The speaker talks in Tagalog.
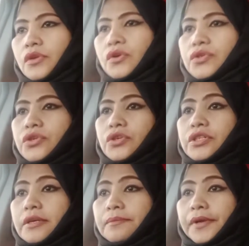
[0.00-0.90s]
So,
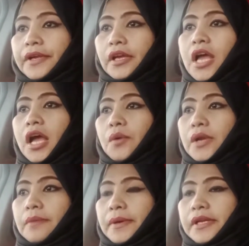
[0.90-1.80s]
siyempre,
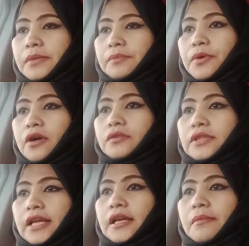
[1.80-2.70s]
wala pa naman po akong
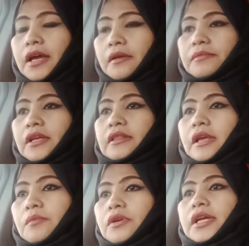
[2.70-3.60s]
kalam-alam that
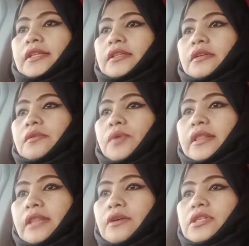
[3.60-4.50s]
time. 100,
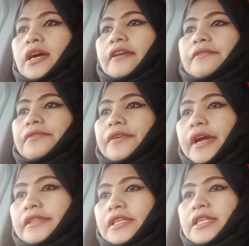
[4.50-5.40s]
1,460
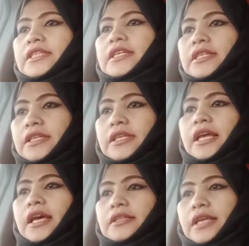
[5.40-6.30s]

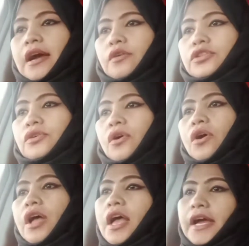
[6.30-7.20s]
real ang sahod
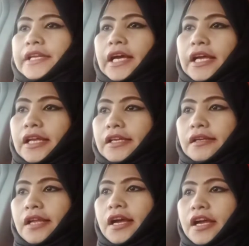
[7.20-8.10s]
ko.
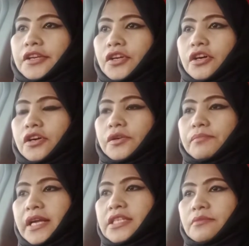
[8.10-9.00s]
Nakalagay doon,
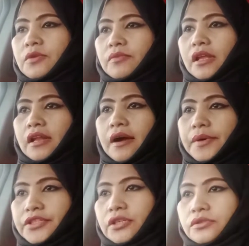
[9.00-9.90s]
maximum 10
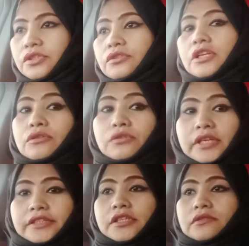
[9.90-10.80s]
hours yung duty.
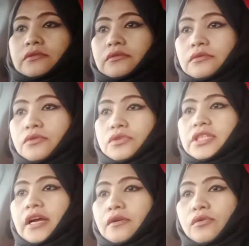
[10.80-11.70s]
Tulad yun kung,
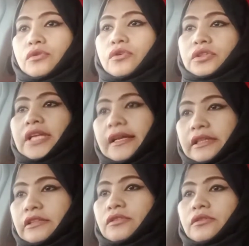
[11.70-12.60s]
sa, kung
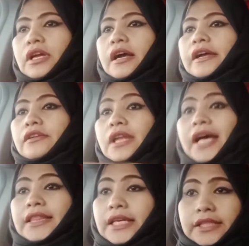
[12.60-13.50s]
kontrata nyo na ngayon,
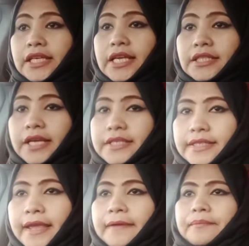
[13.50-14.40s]
lahat ng DH ay
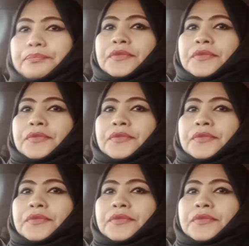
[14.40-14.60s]
same